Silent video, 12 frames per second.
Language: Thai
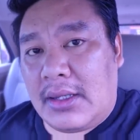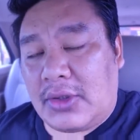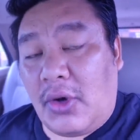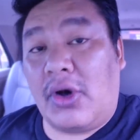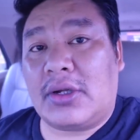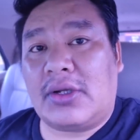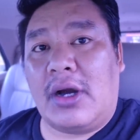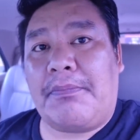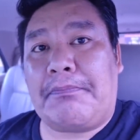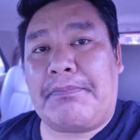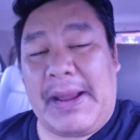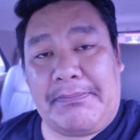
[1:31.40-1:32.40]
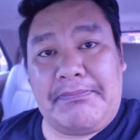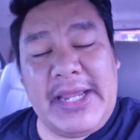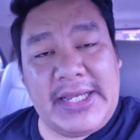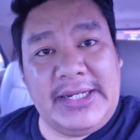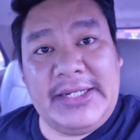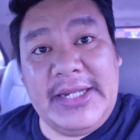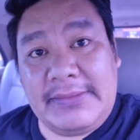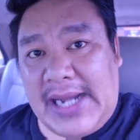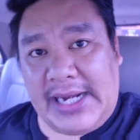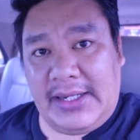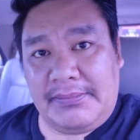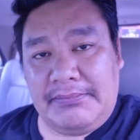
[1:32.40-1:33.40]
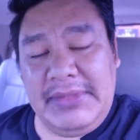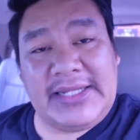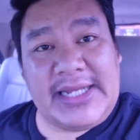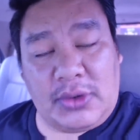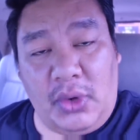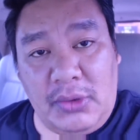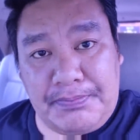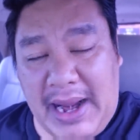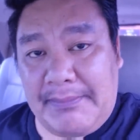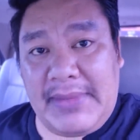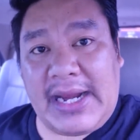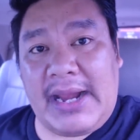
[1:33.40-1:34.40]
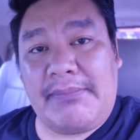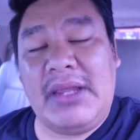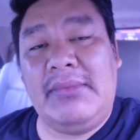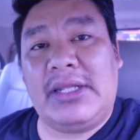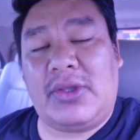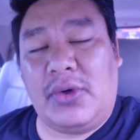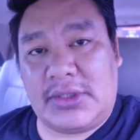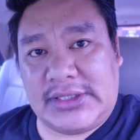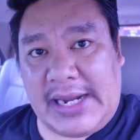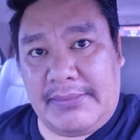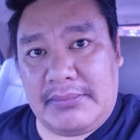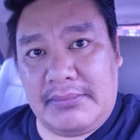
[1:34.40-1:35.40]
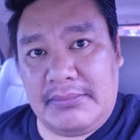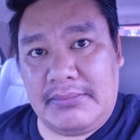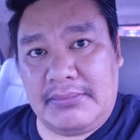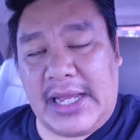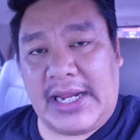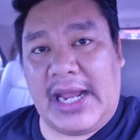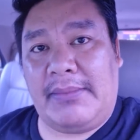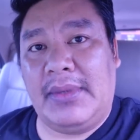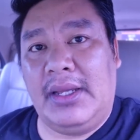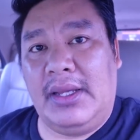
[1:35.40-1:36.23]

โทษก็ปรับไม่เกิน 1,000 มีแต่โทษปรับนะครับ ไม่มีโทษจำนะครับ